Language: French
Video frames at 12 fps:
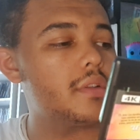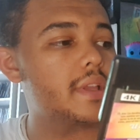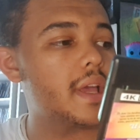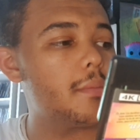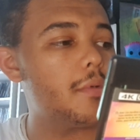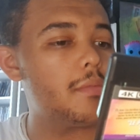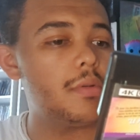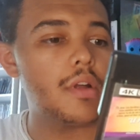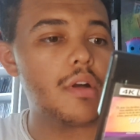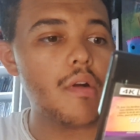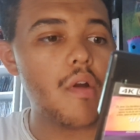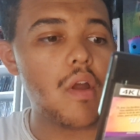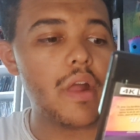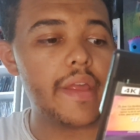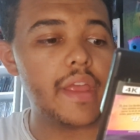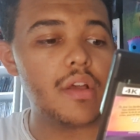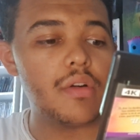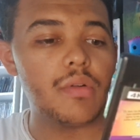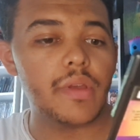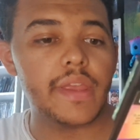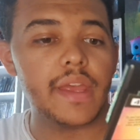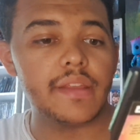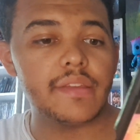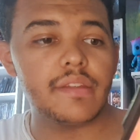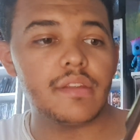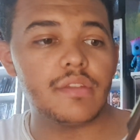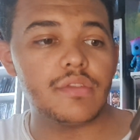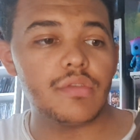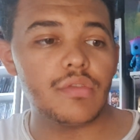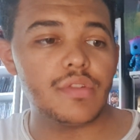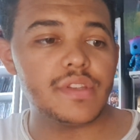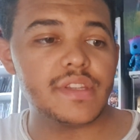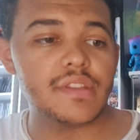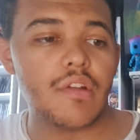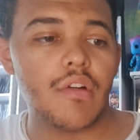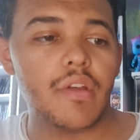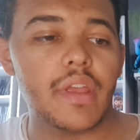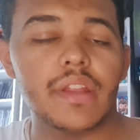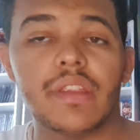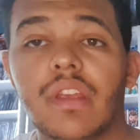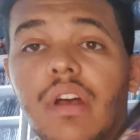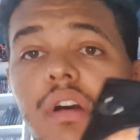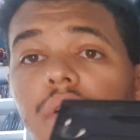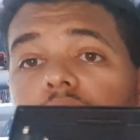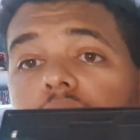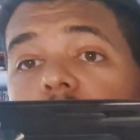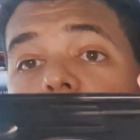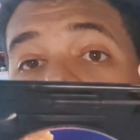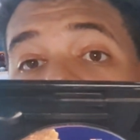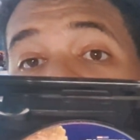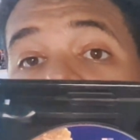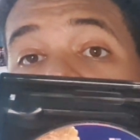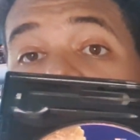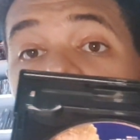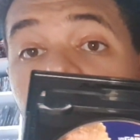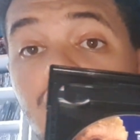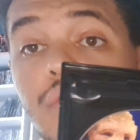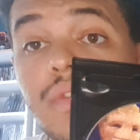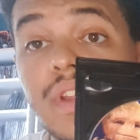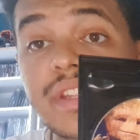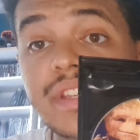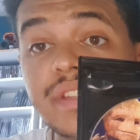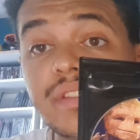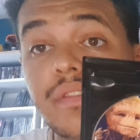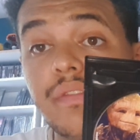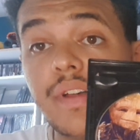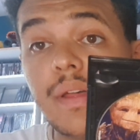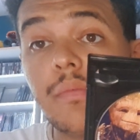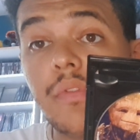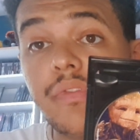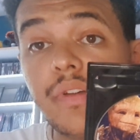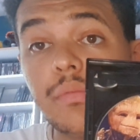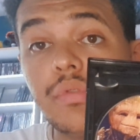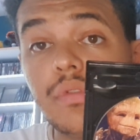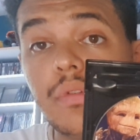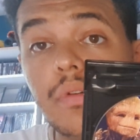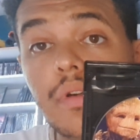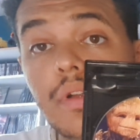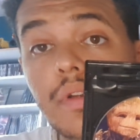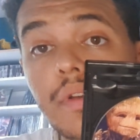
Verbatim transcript: en très beau plan et roquette sur le disque en 4K. Vraiment magnifique, je trouve les disques vraiment fabuleux.